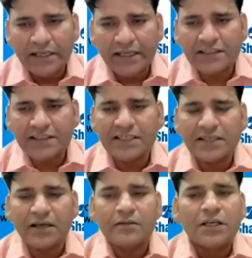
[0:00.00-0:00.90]
एक्सचेंज
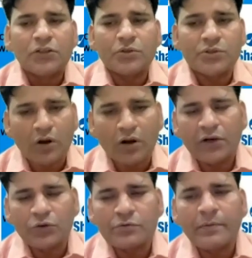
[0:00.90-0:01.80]
का जो स्टॉक है
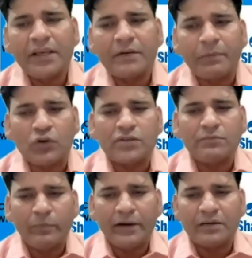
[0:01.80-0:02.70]
उसमें भी एक पॉजिटिव
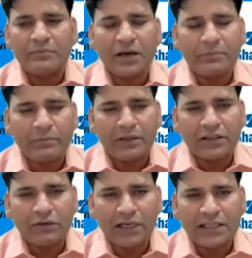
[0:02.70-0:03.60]
मोमेंटम यहां पर
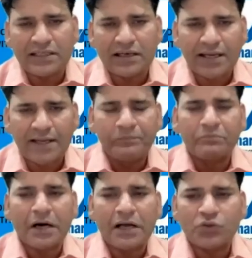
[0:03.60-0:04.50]
बनता हुआ नजर आ रहा है
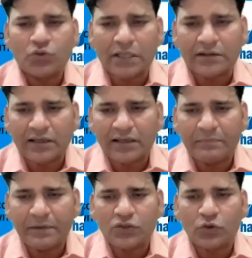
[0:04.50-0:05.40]
570 के
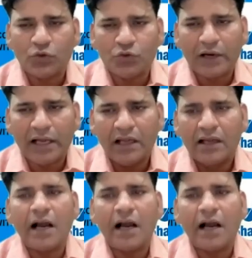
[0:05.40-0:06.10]
पास क्लोज हुआ है